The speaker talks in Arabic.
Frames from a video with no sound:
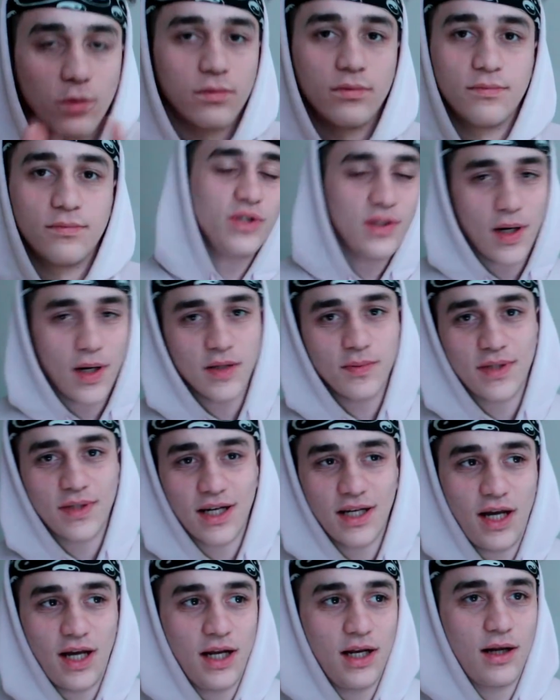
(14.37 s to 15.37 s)
واذا عجبتك
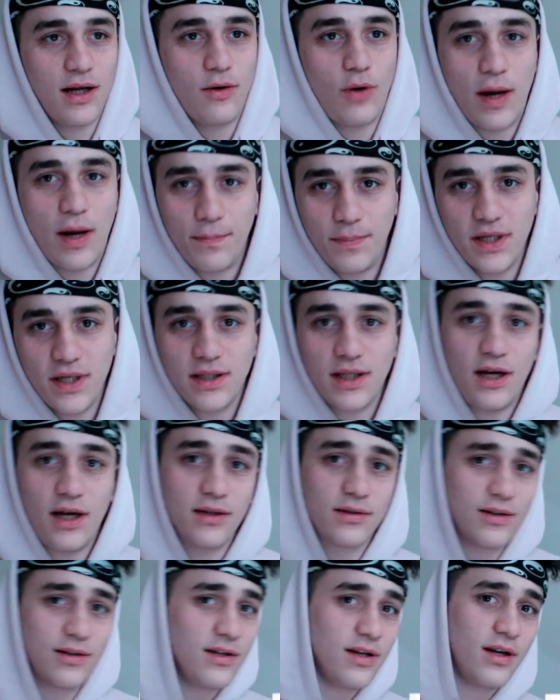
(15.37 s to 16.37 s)
الحلقه وحبيتها
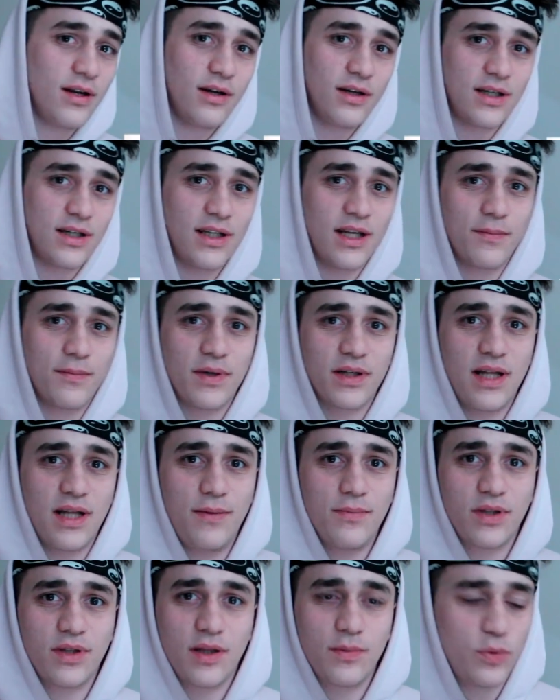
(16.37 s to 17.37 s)
حط لنا لايك هذا اكبر دعم
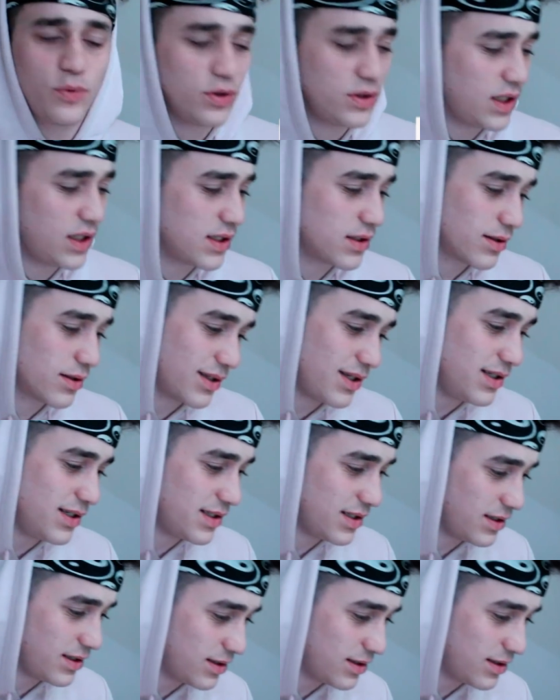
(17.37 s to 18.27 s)
بتقدموا لنا كل زق